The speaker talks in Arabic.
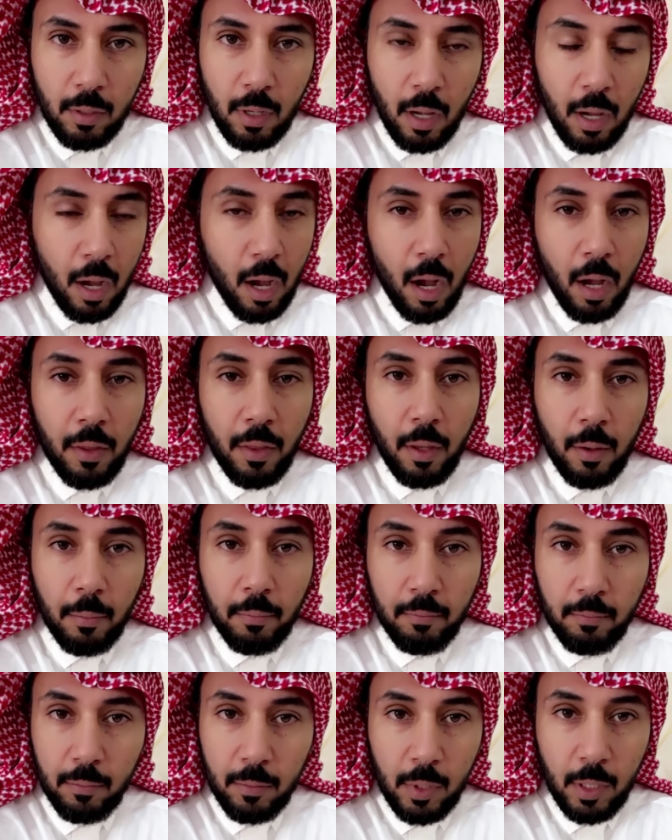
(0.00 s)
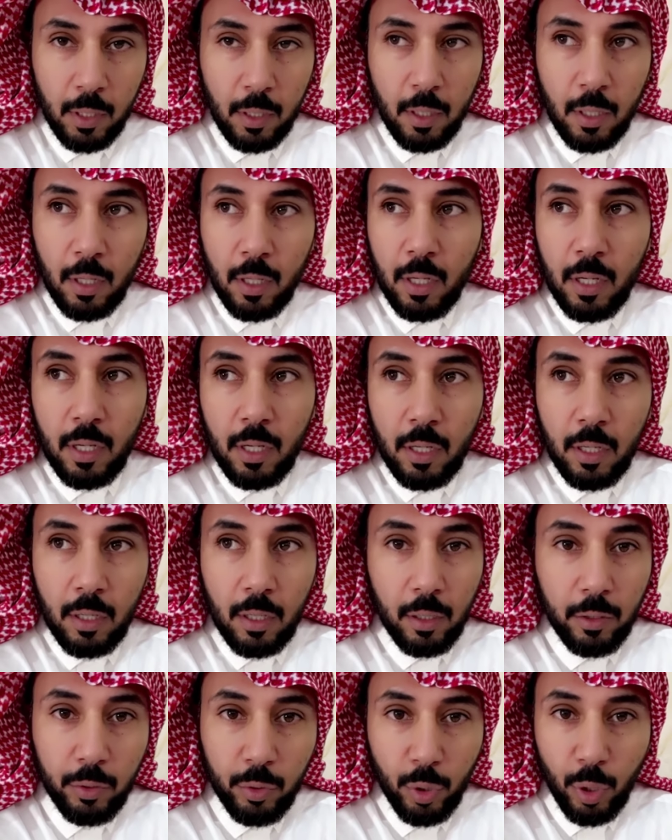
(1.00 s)
هذا
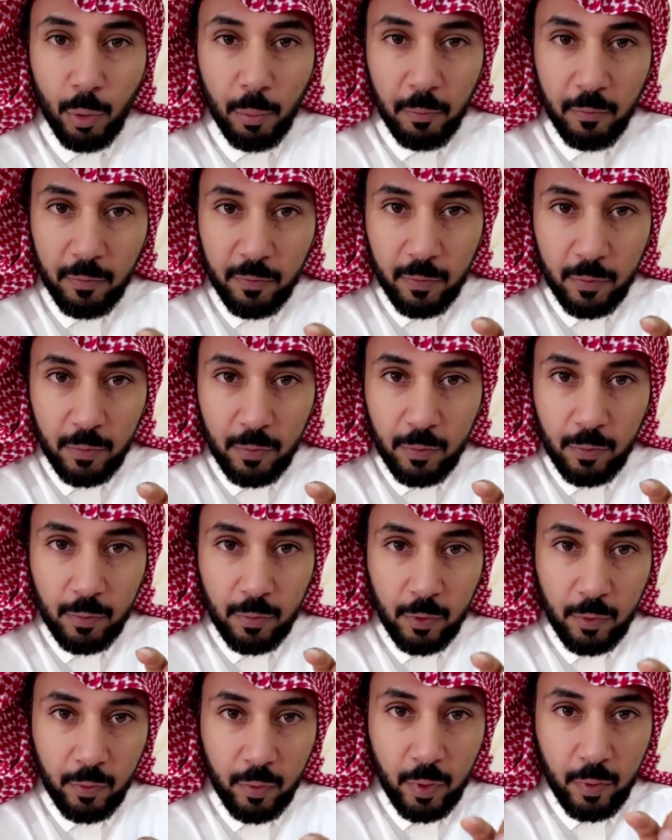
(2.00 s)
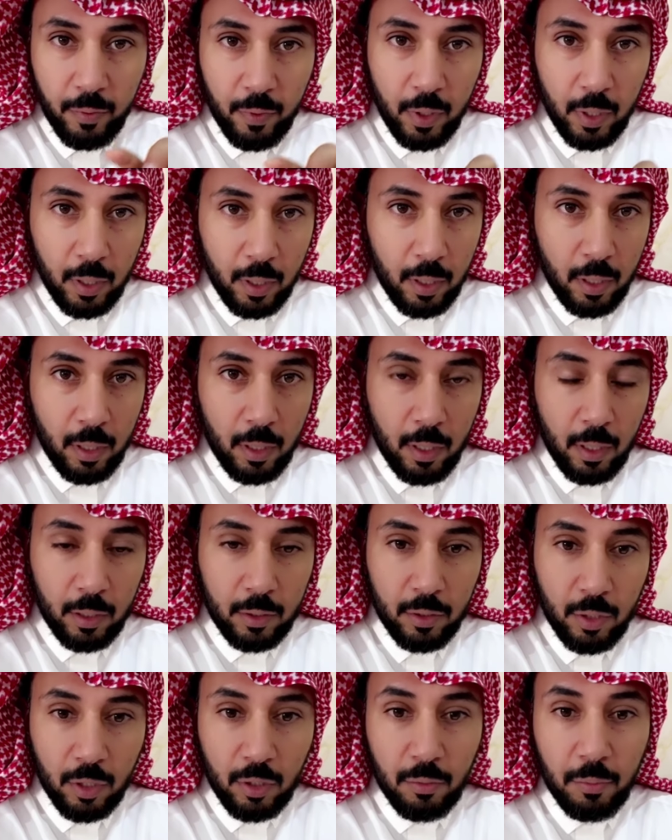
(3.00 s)
عندهم في
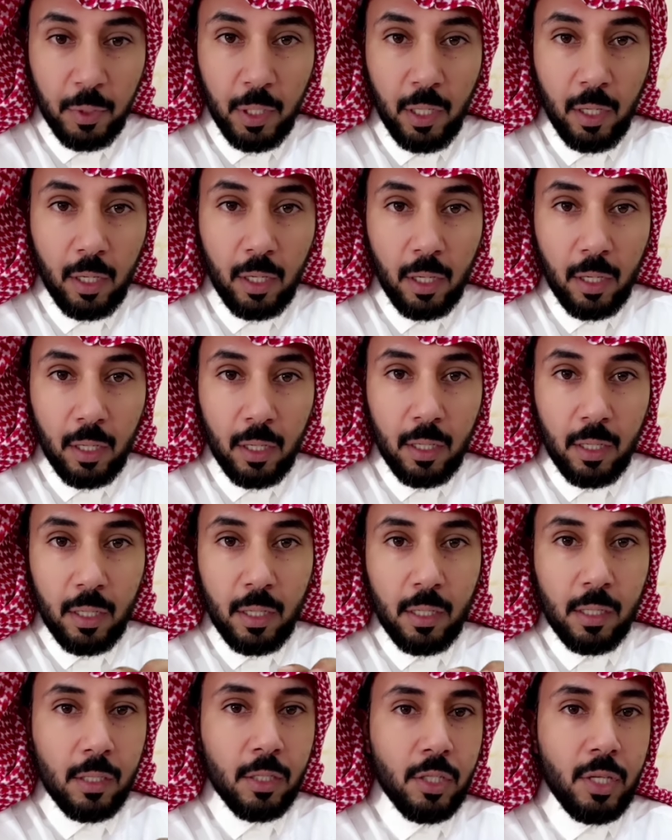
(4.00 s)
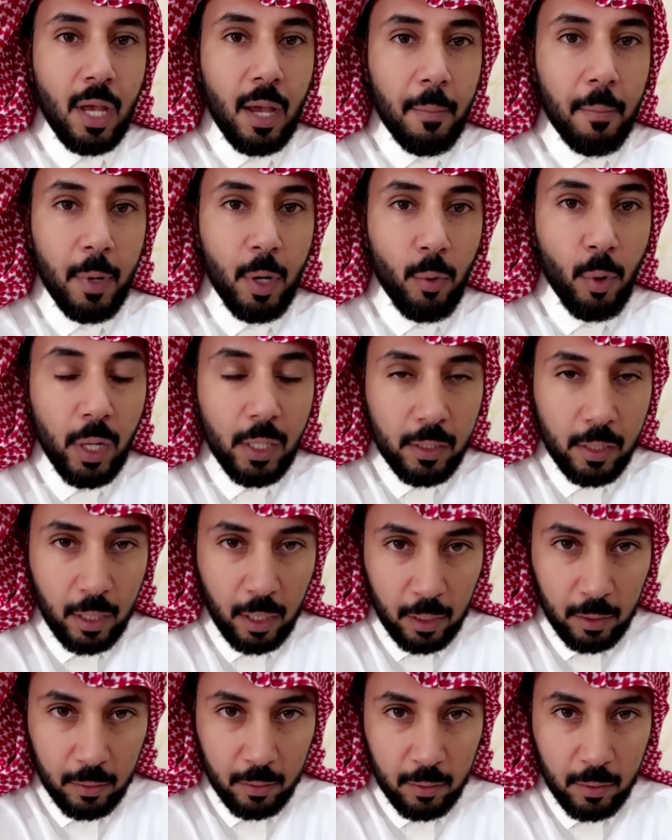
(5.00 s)
تطبيق انه سهم الوالدين
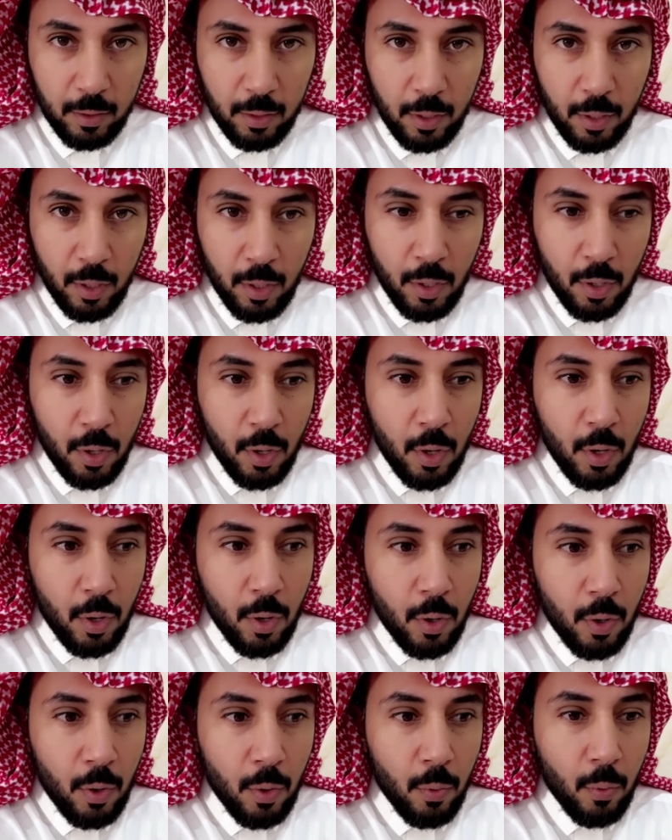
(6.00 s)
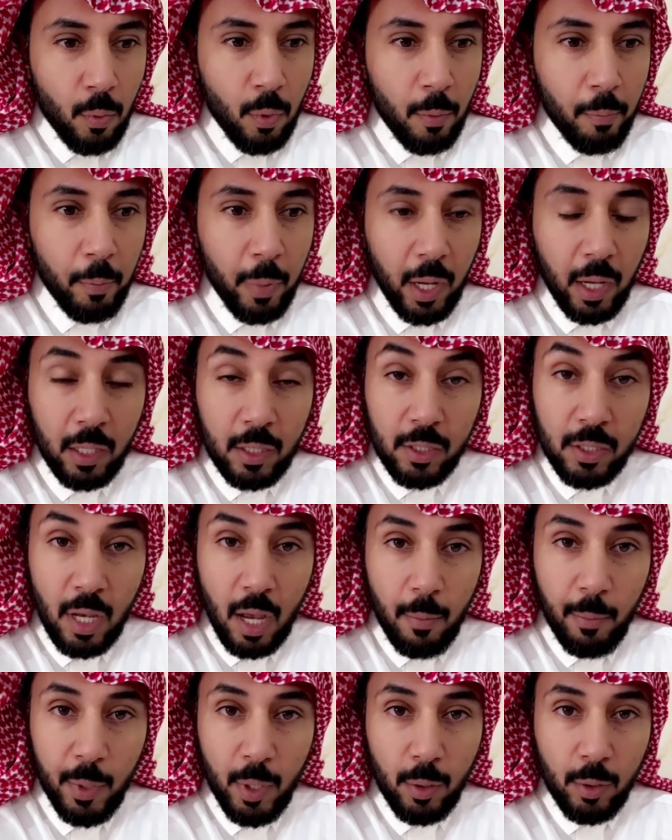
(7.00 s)
وان بغيت
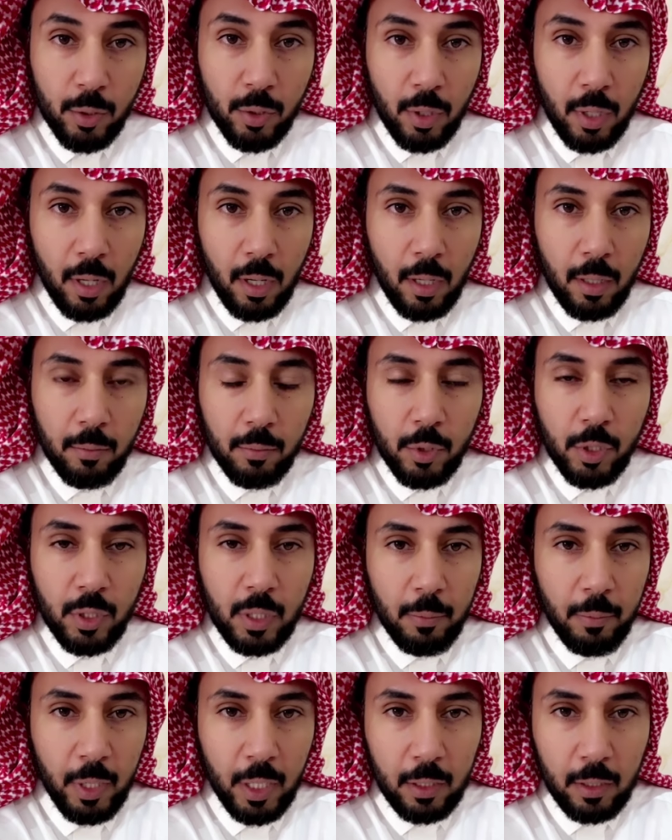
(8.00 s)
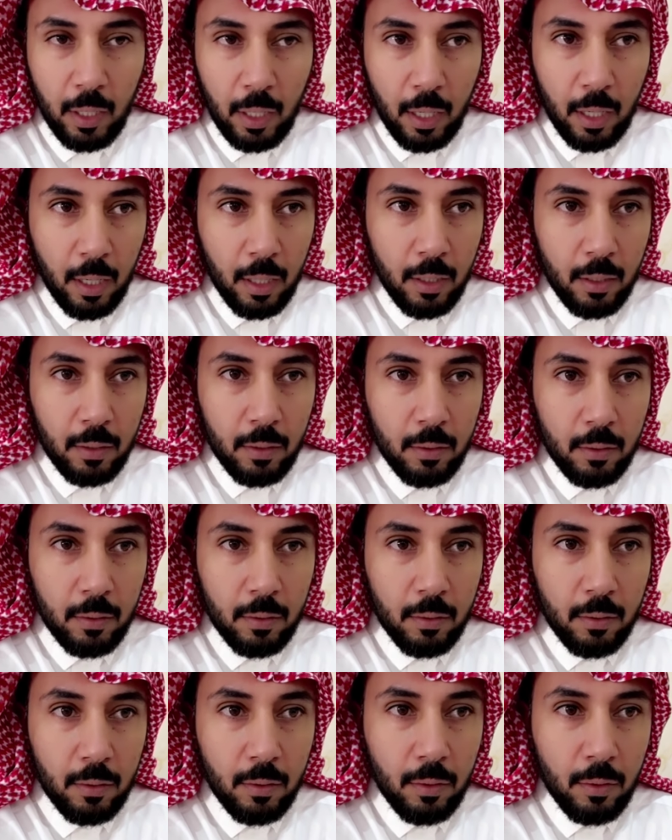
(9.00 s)
سهم الاسره 900 ريال
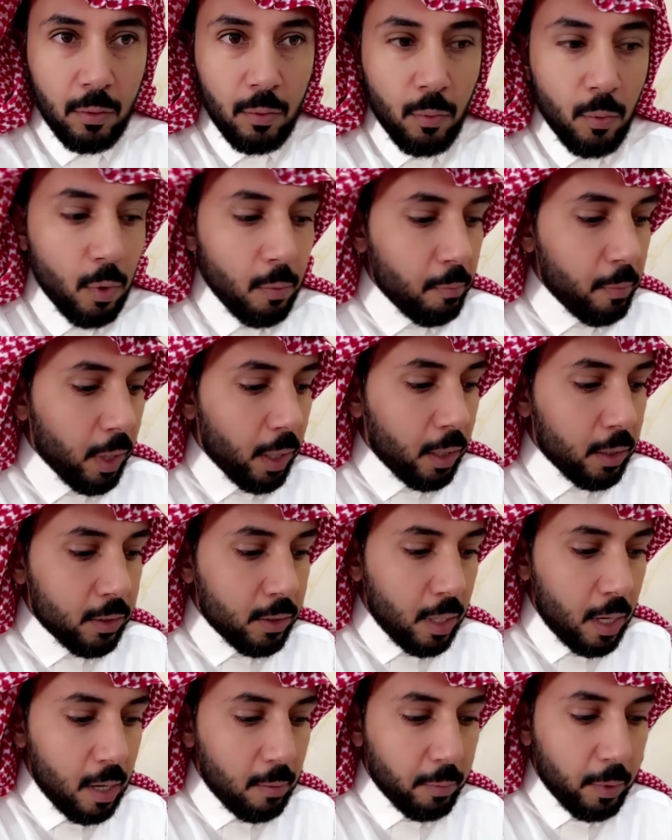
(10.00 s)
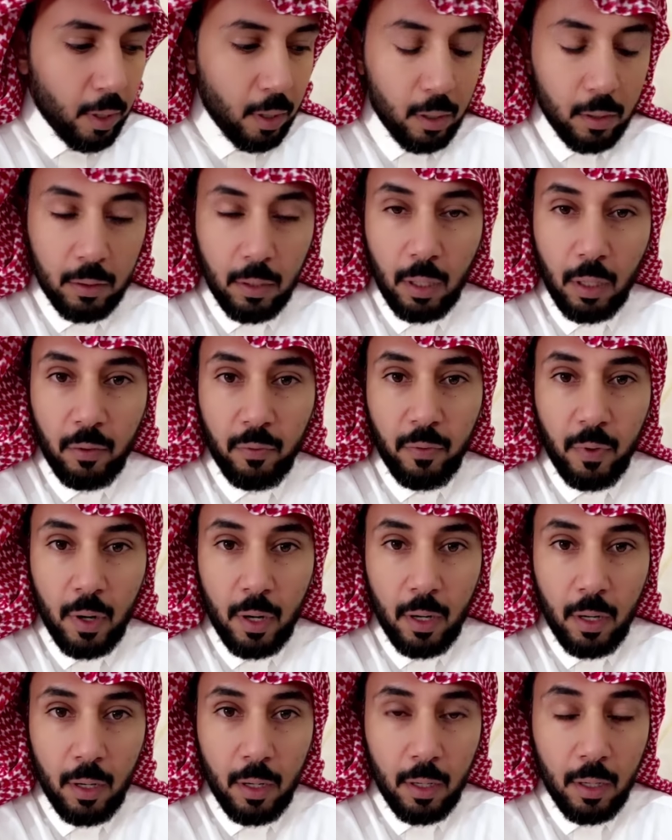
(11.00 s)
وان بغيت سلمك الله
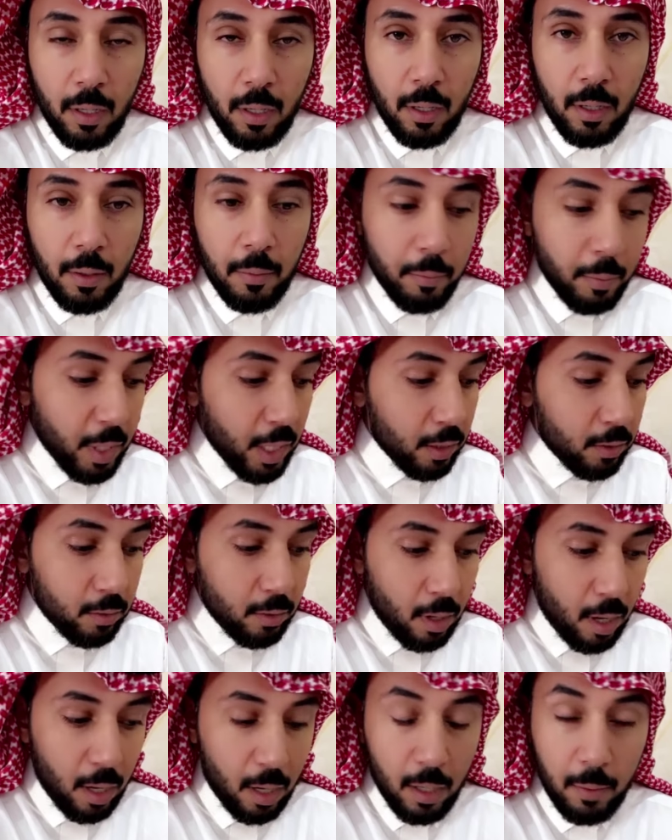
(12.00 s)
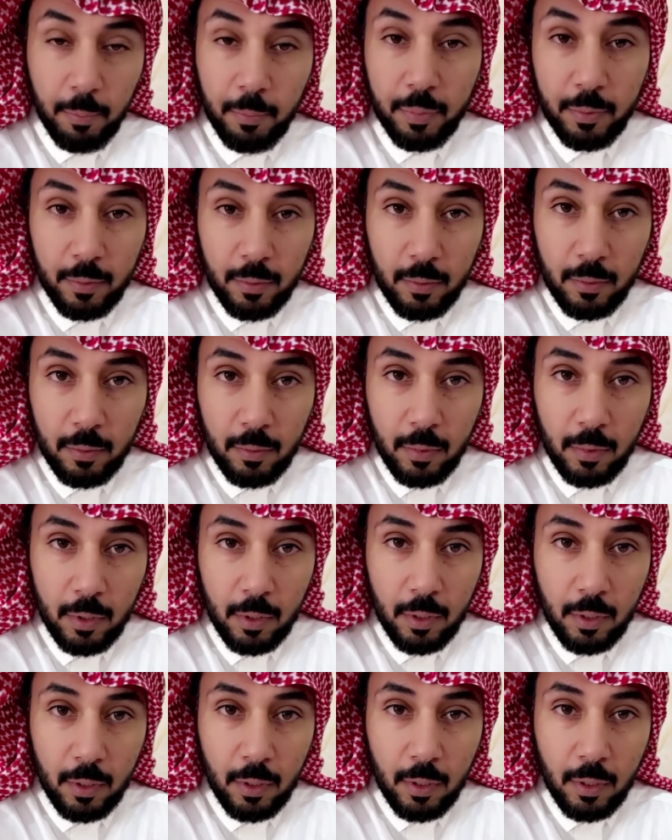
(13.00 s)
تكفل 100 طالب
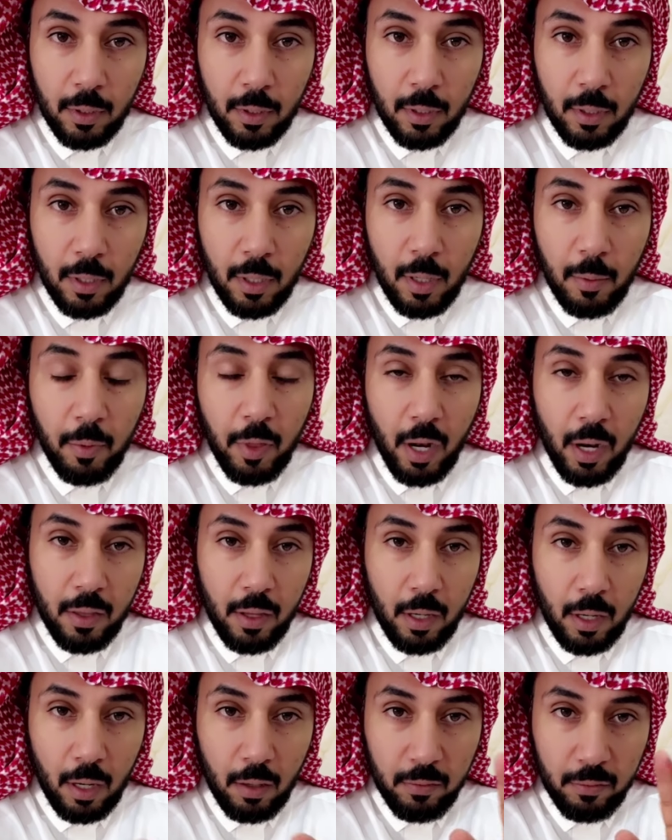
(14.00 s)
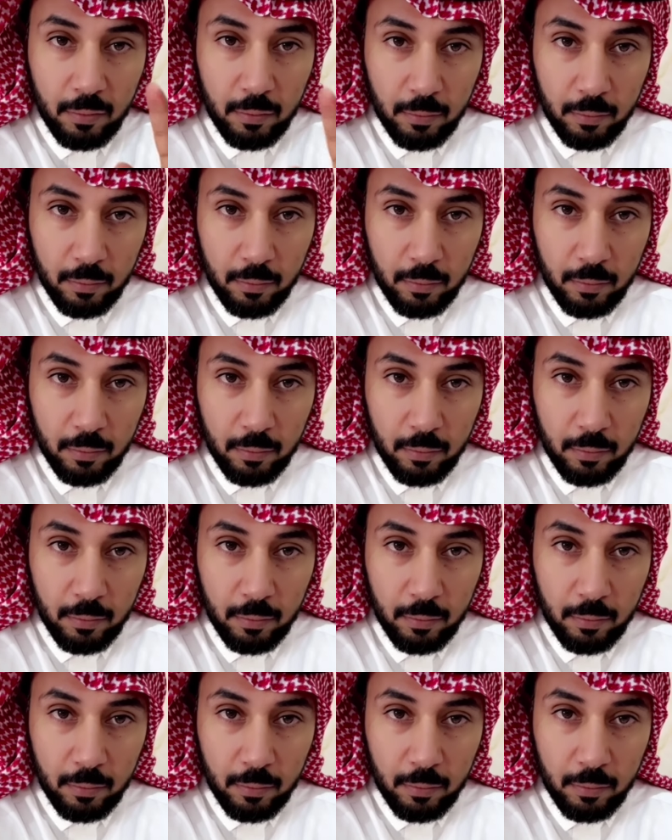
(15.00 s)
ب 30000